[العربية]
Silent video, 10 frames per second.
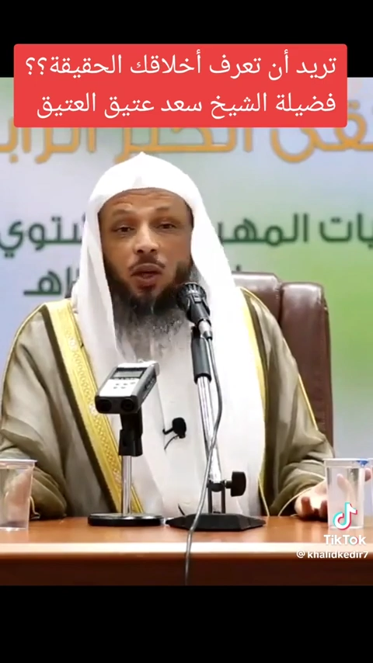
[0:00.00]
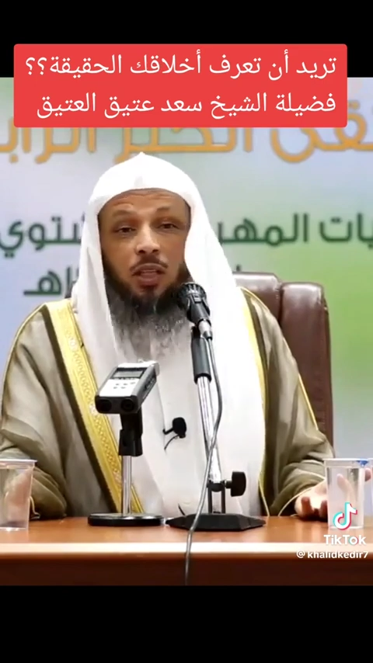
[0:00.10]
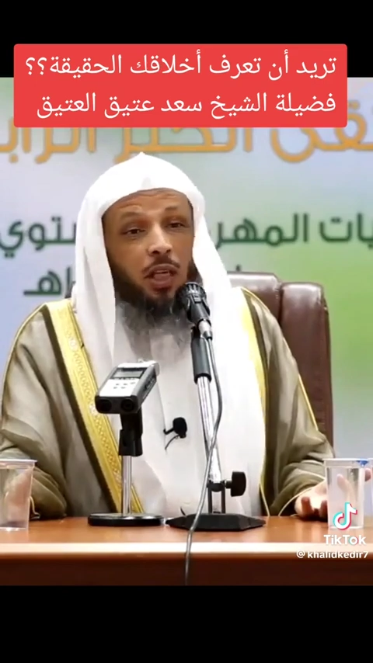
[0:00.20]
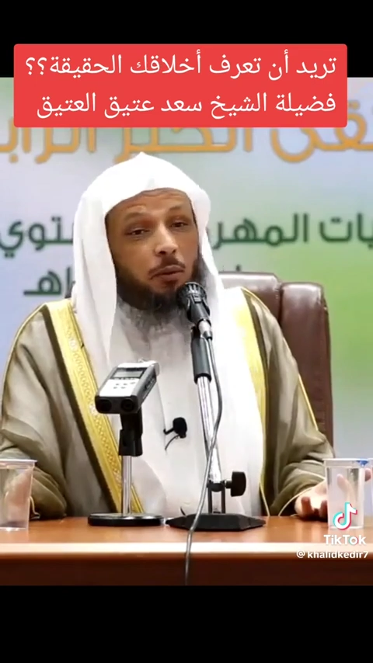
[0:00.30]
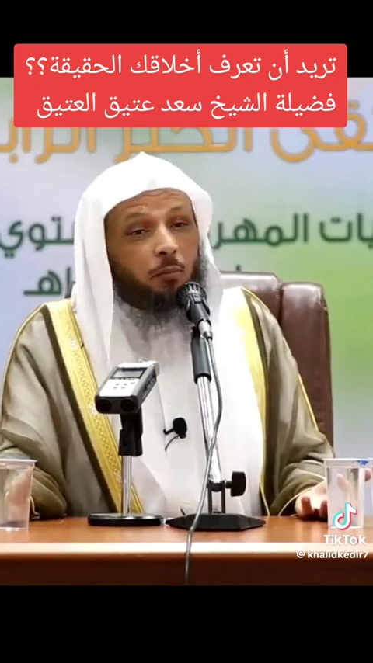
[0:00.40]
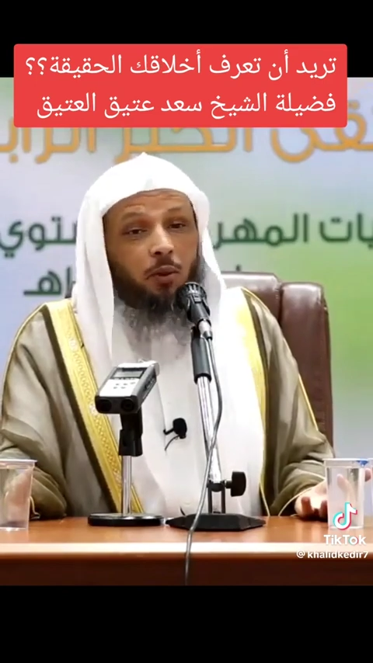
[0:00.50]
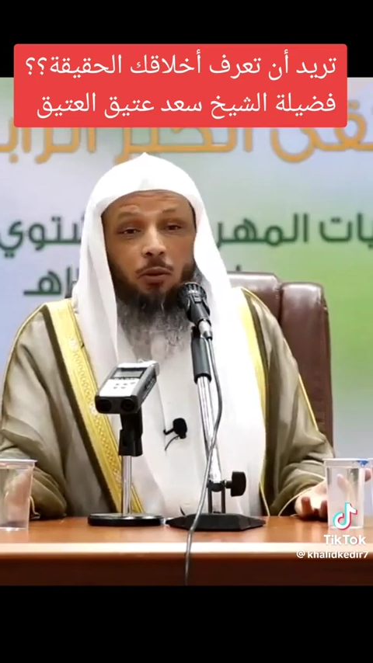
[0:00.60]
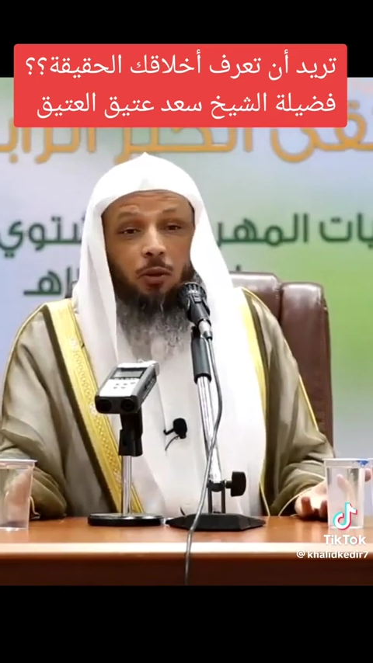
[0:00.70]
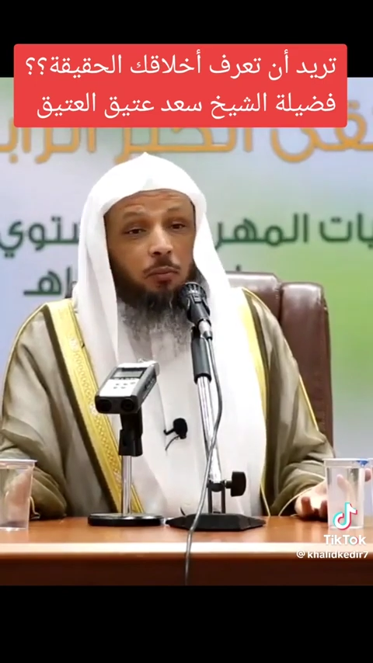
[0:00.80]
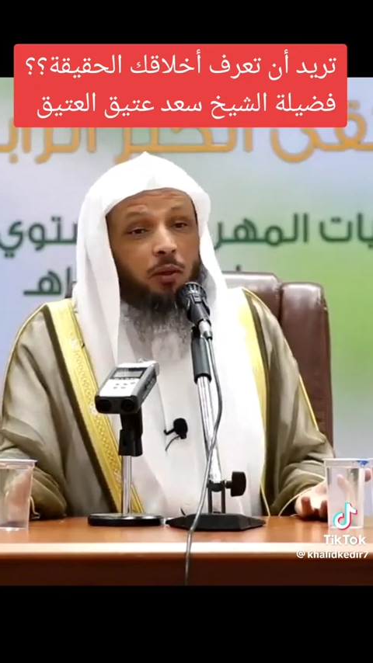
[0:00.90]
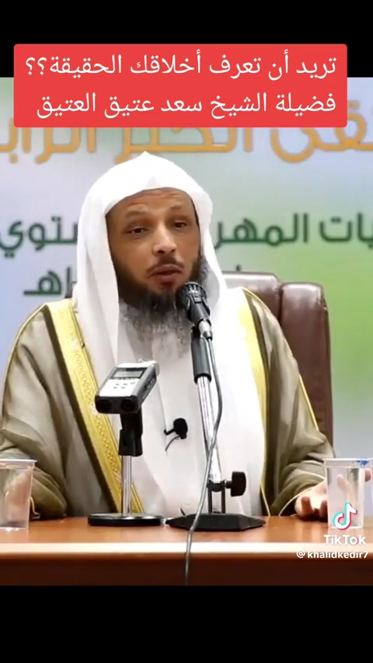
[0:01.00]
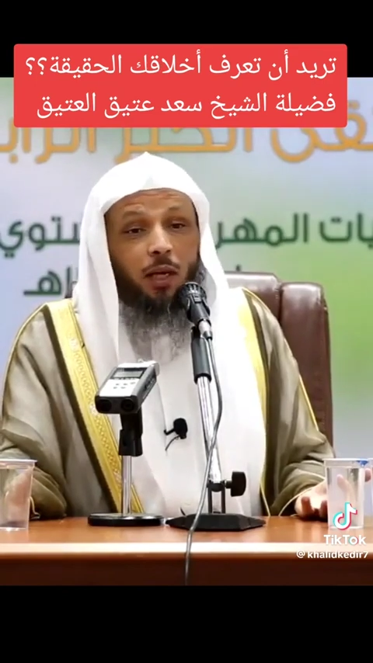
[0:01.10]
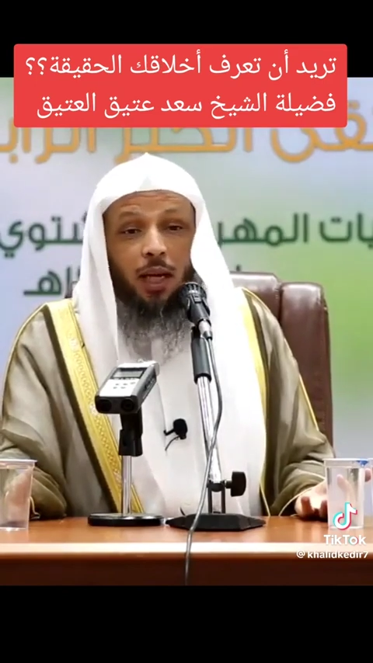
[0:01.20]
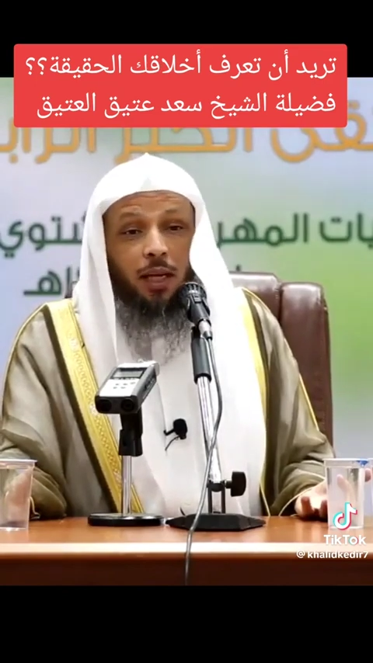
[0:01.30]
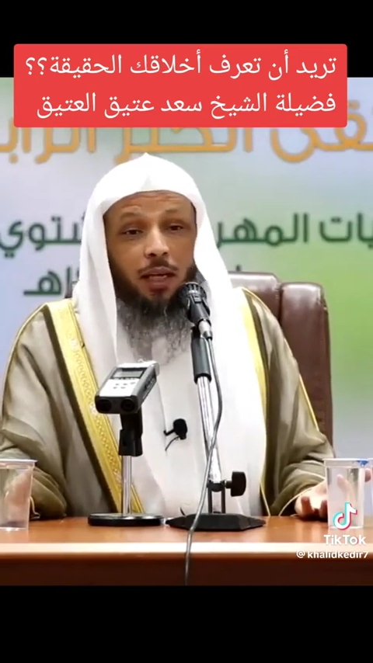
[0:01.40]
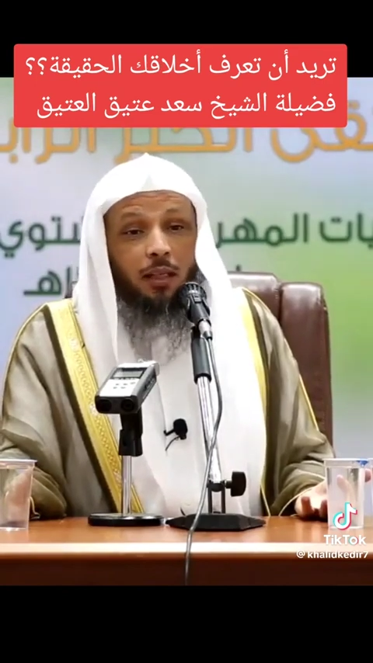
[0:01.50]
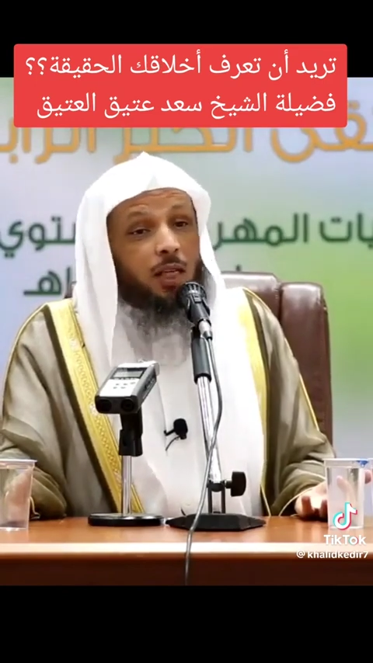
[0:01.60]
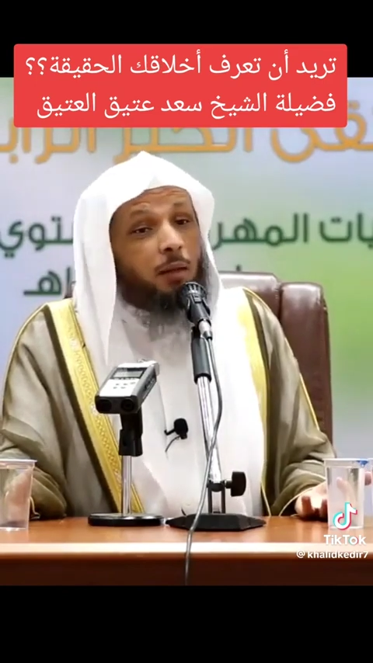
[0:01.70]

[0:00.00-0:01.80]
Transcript: من وين جاب ابني وابنك اللعنة